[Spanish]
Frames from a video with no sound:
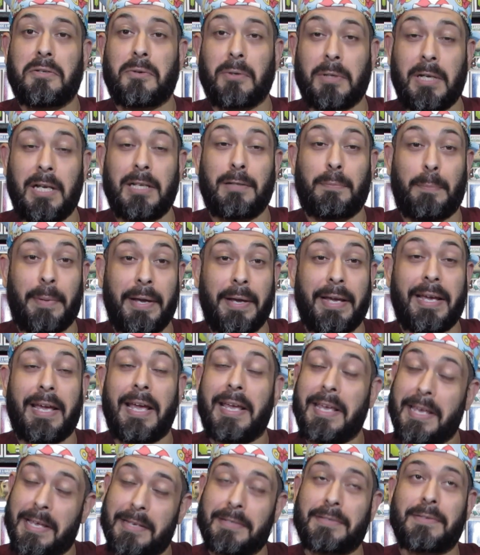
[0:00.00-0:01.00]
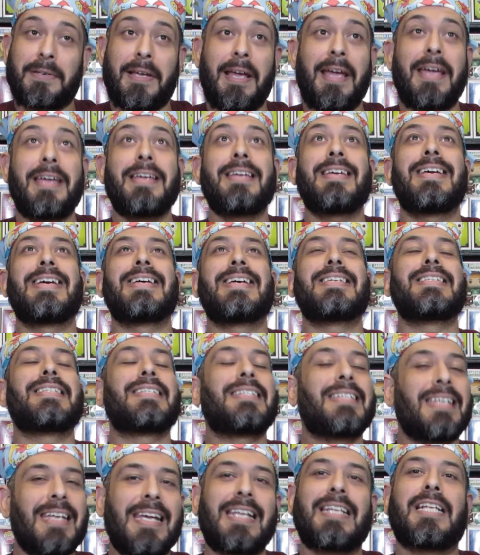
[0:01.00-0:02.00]
cosas pequeñas, ¿ok?
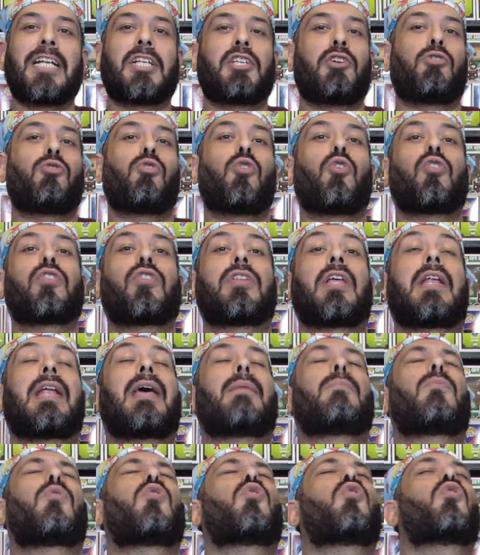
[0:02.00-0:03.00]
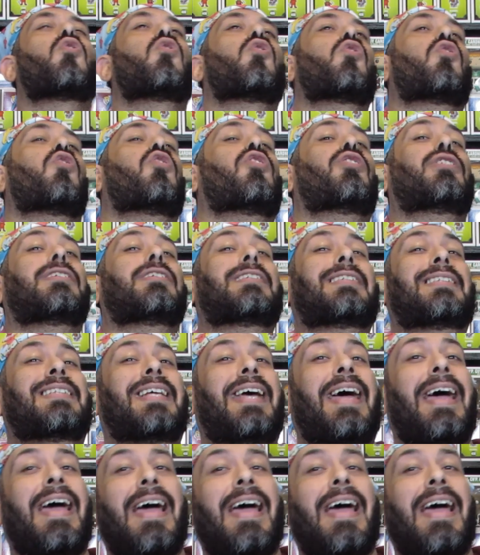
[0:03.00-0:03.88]
Siguiente artículo tenemos